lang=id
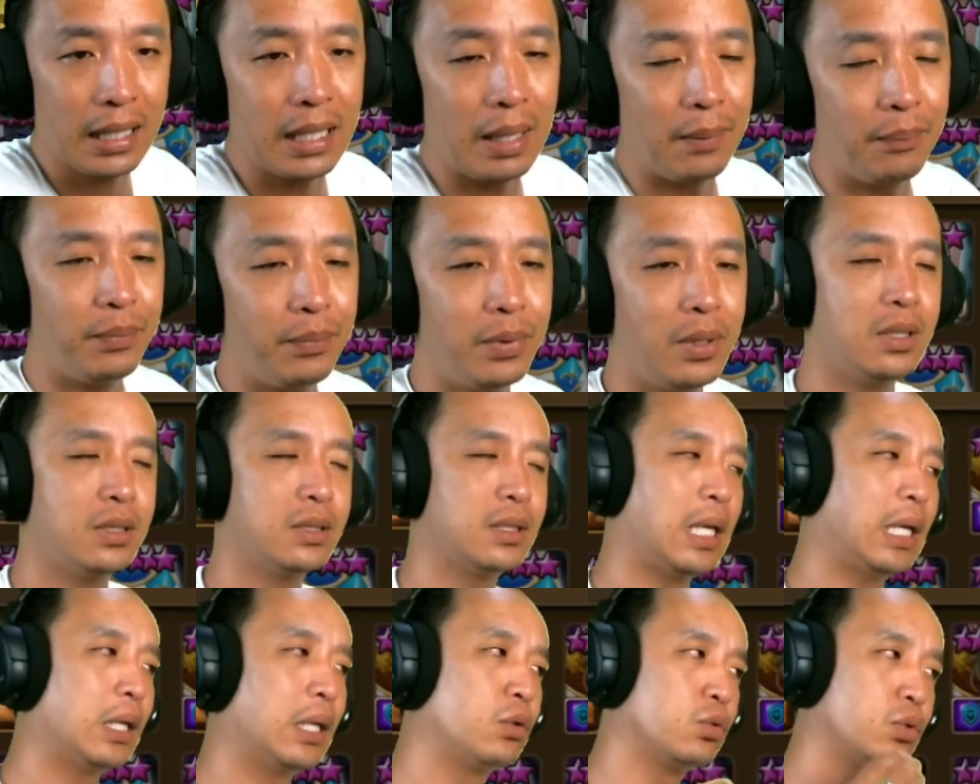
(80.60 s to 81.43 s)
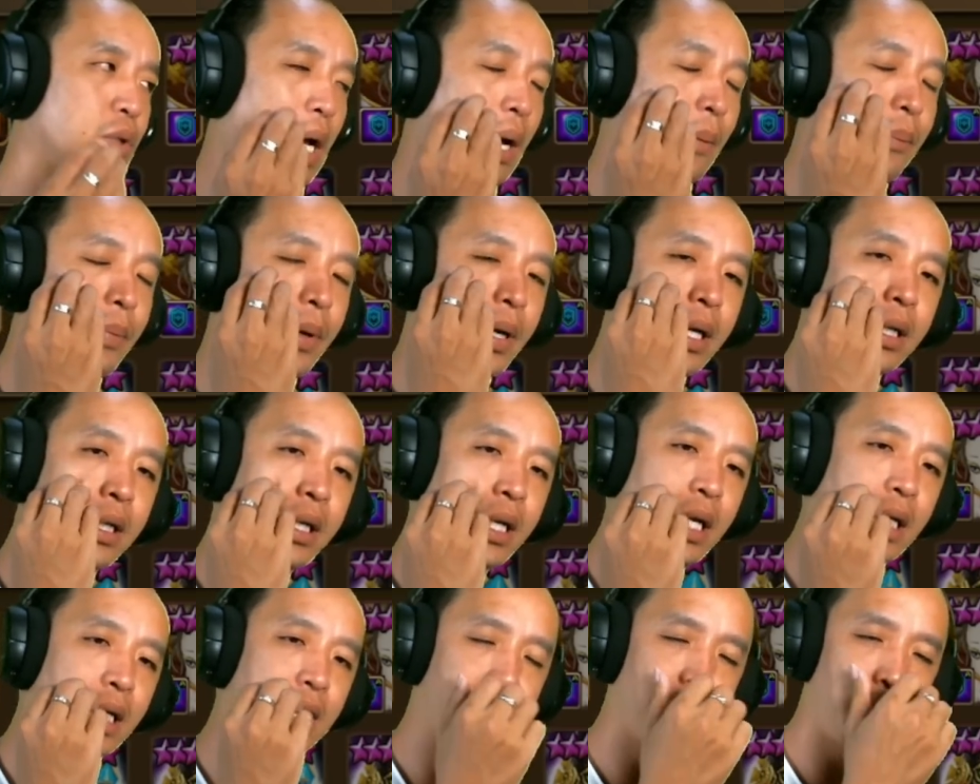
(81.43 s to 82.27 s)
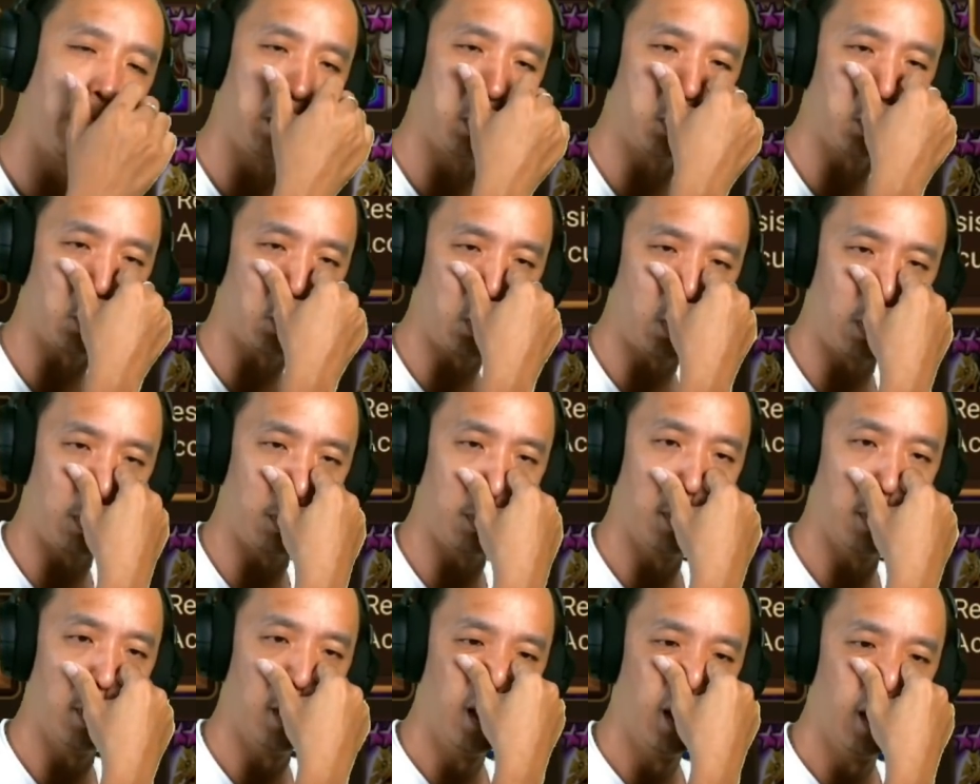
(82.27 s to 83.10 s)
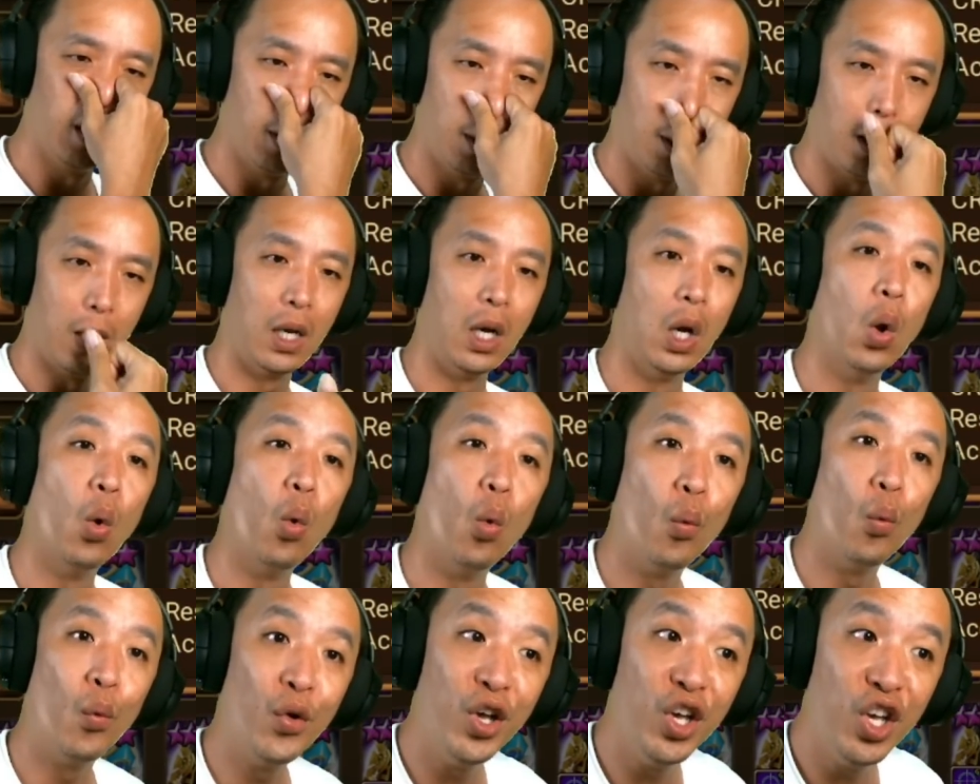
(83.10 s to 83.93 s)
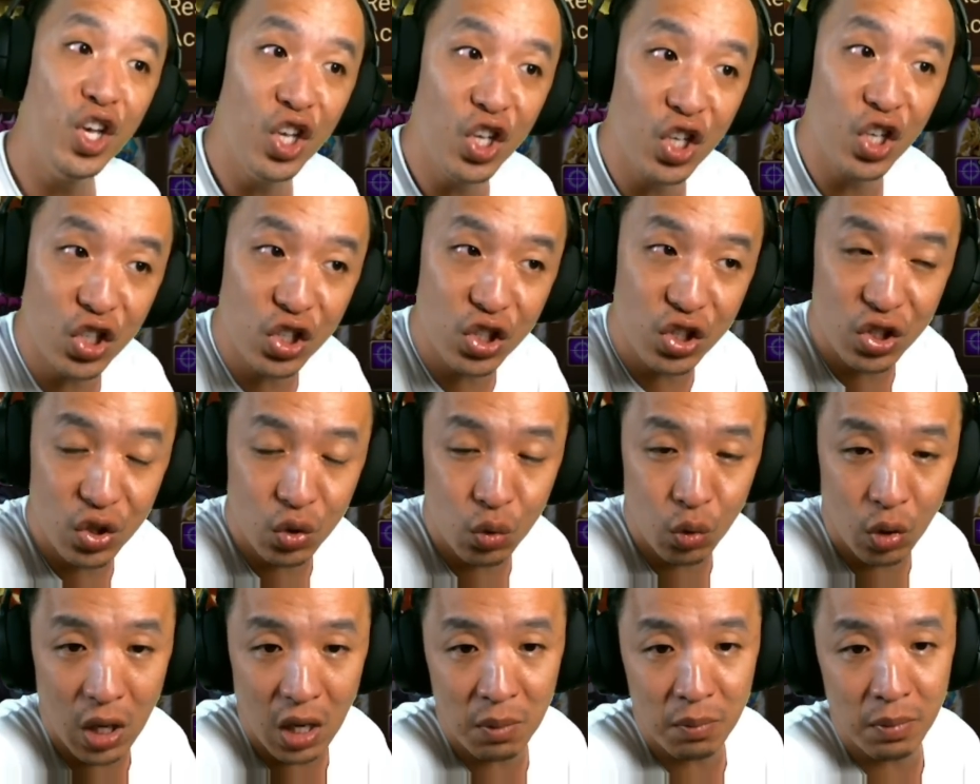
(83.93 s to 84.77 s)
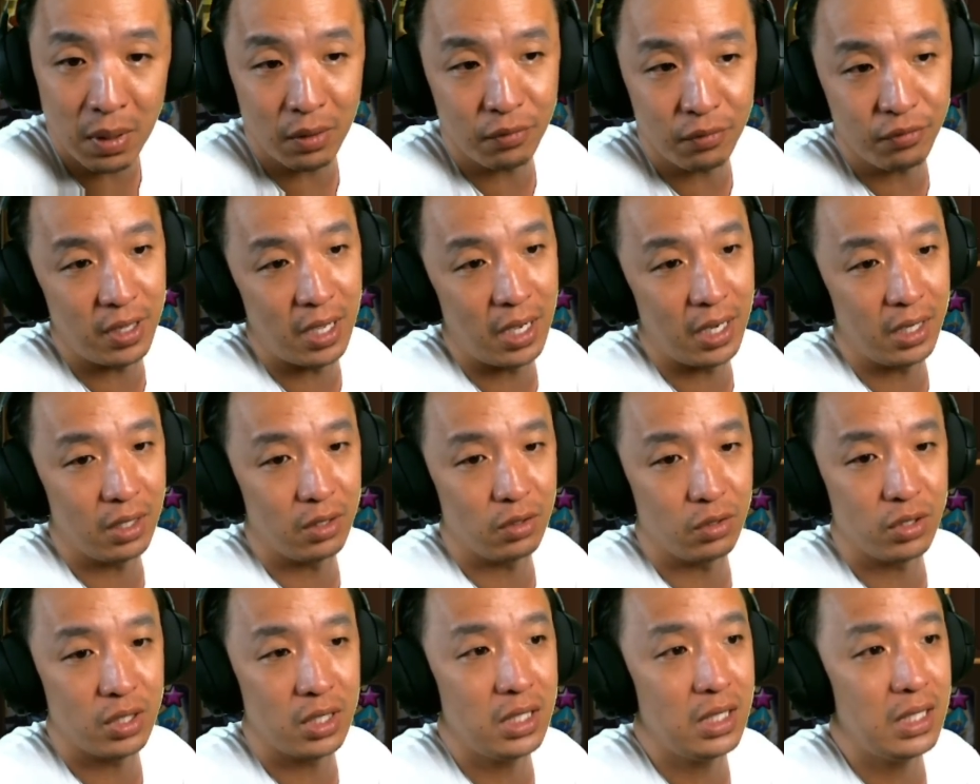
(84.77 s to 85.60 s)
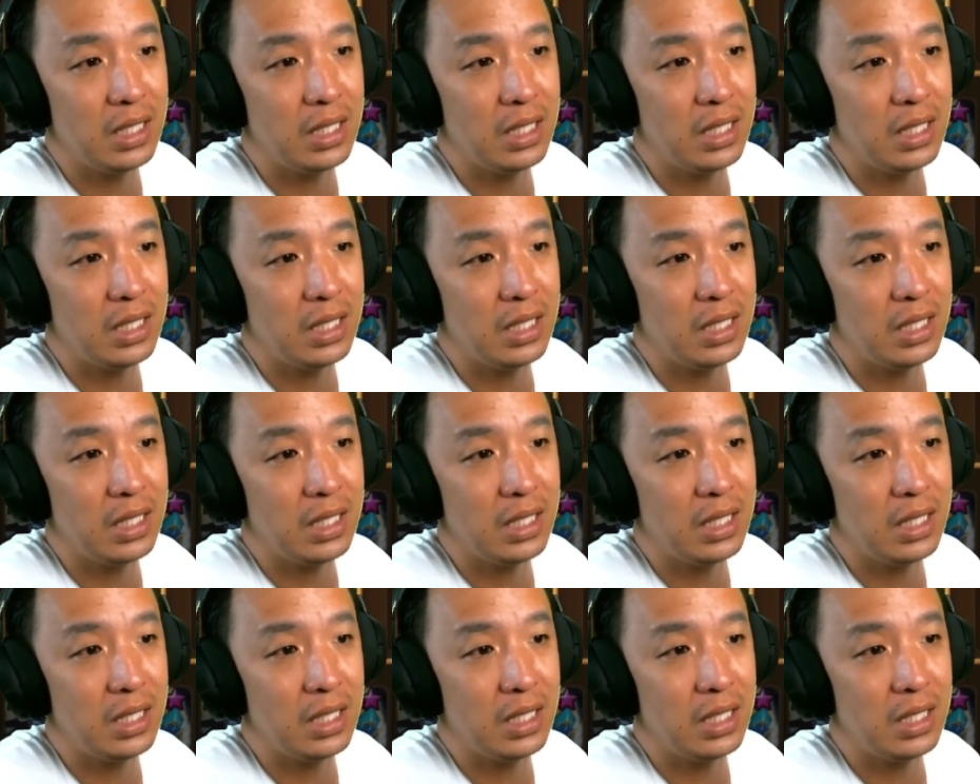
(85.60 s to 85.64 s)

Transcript: tapi status HP gede speed cukup Louis tukang buffnya gitu jadi